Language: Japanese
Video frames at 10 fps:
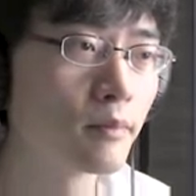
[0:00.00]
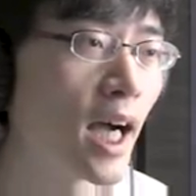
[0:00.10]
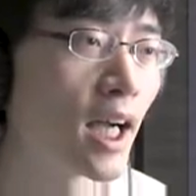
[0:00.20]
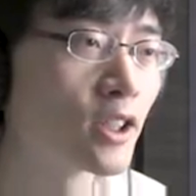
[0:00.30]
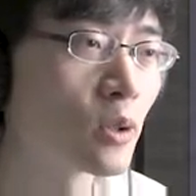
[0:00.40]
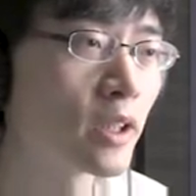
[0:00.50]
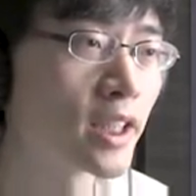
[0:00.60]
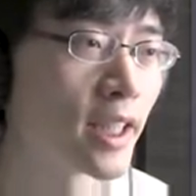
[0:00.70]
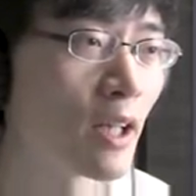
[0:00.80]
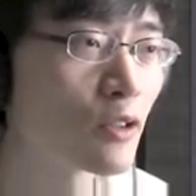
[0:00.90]
あ、ちょうどい
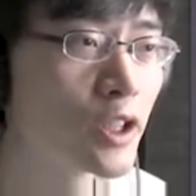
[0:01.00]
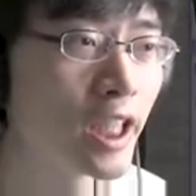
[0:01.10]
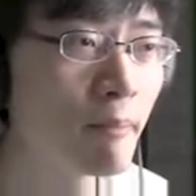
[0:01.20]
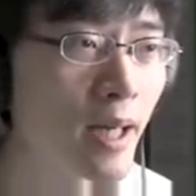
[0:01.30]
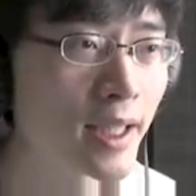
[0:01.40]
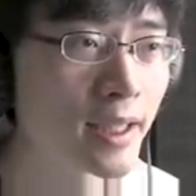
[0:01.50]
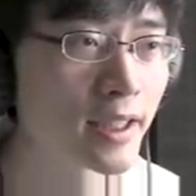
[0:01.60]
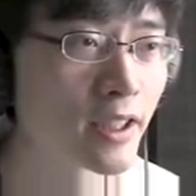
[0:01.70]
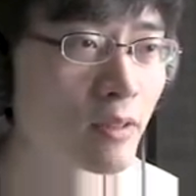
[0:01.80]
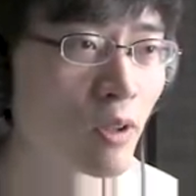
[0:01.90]
いです。クリーパーなん
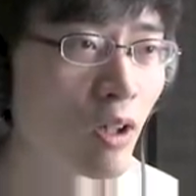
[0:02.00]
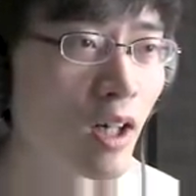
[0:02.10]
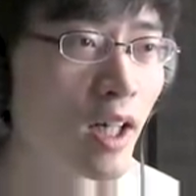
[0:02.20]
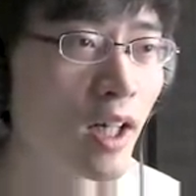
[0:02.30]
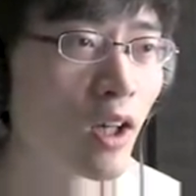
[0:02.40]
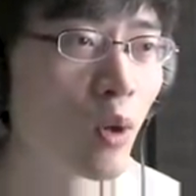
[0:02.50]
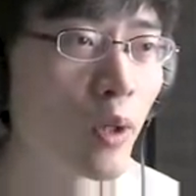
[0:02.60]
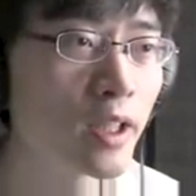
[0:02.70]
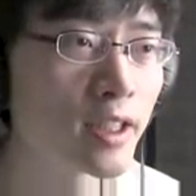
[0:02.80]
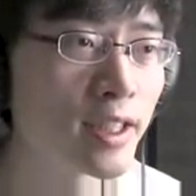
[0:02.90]
ですけども、
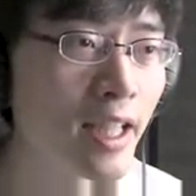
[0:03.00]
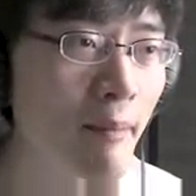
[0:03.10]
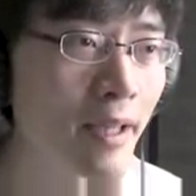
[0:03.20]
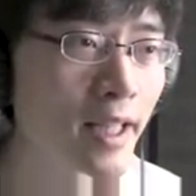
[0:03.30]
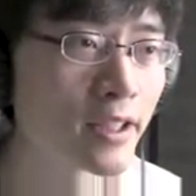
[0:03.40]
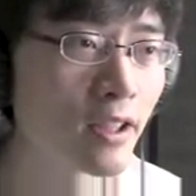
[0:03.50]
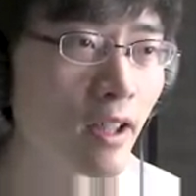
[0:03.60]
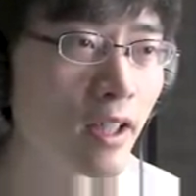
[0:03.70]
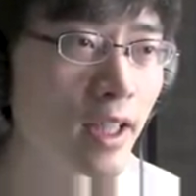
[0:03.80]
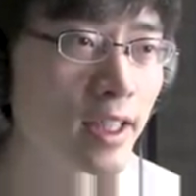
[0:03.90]
こいつがやばいんですよ。
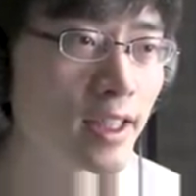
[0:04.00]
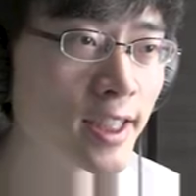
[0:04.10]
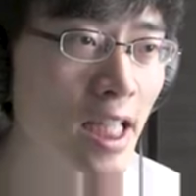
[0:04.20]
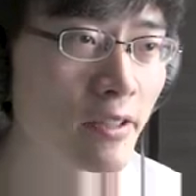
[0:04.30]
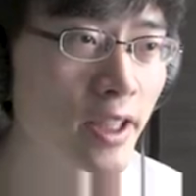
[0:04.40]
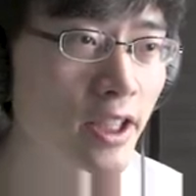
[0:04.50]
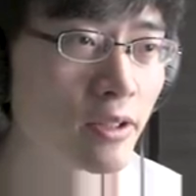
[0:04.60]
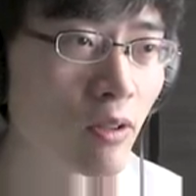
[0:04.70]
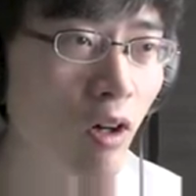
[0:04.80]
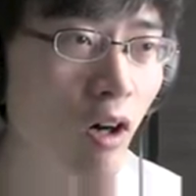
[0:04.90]
近くに行
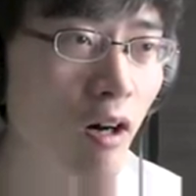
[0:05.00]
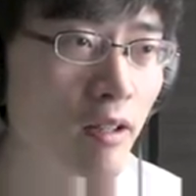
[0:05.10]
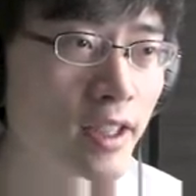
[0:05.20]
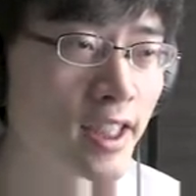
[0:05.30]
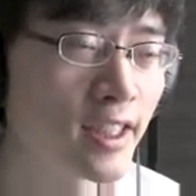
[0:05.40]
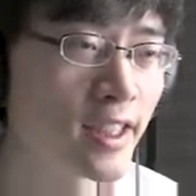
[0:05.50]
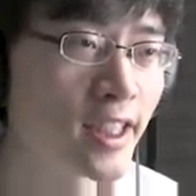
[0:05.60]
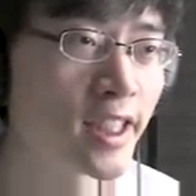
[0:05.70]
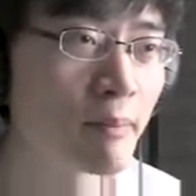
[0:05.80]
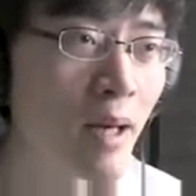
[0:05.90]
くと、
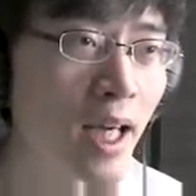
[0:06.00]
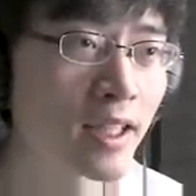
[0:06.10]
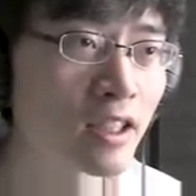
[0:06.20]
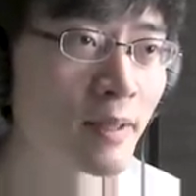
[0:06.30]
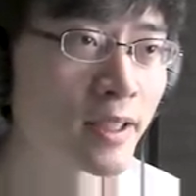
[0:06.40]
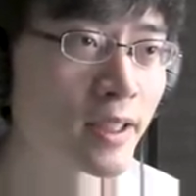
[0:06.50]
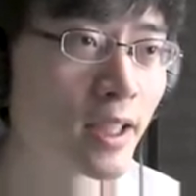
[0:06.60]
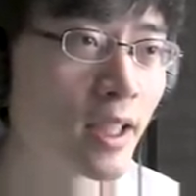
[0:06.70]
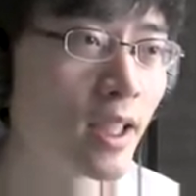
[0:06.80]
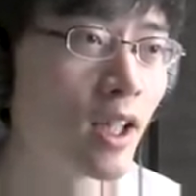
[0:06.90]
チッチッチッって爆発します。
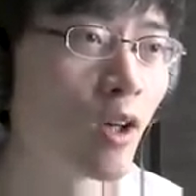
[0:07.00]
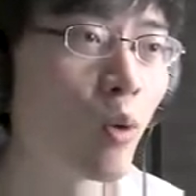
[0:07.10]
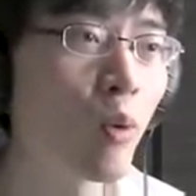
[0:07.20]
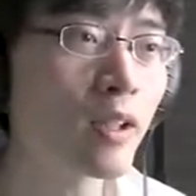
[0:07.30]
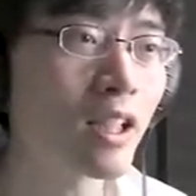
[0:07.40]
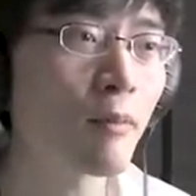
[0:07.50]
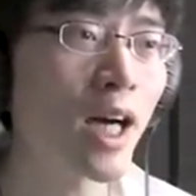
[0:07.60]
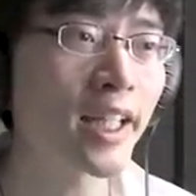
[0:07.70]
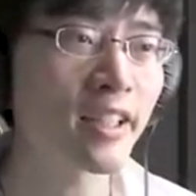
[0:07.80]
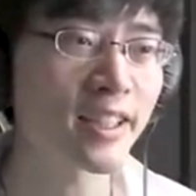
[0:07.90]
こうやったらも
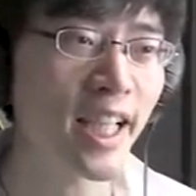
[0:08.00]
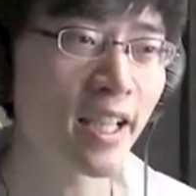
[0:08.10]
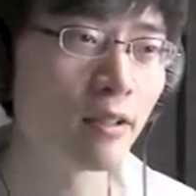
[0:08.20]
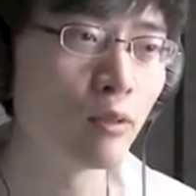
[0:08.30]
う離れてください。